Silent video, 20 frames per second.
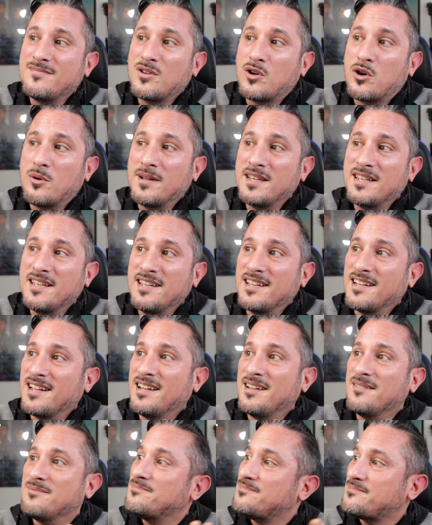come
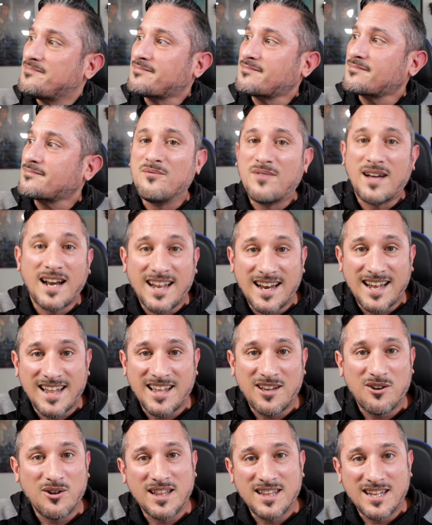dire, vale la
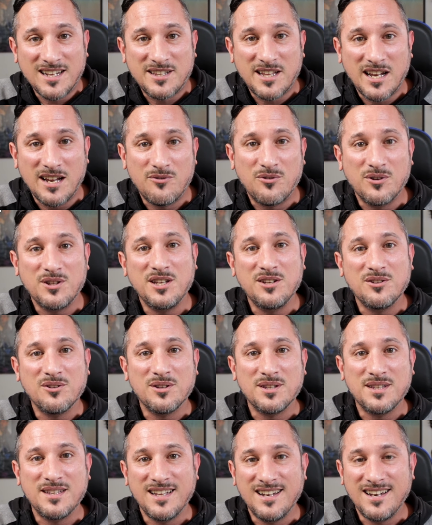regola del telefonino
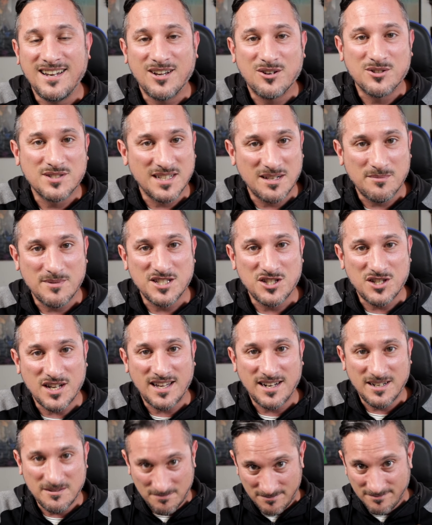e delle cose da
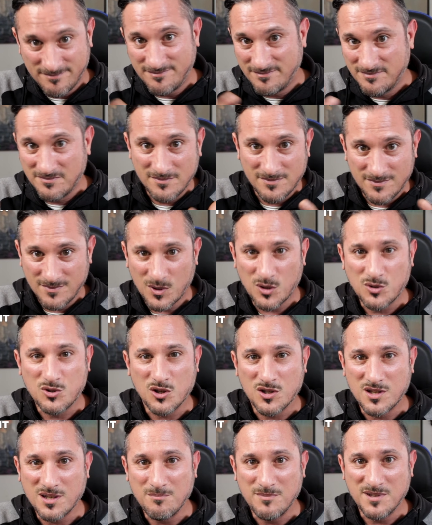mangiare. Non
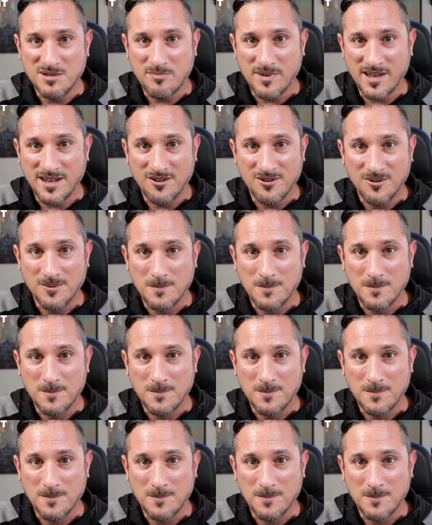so se mi spiego.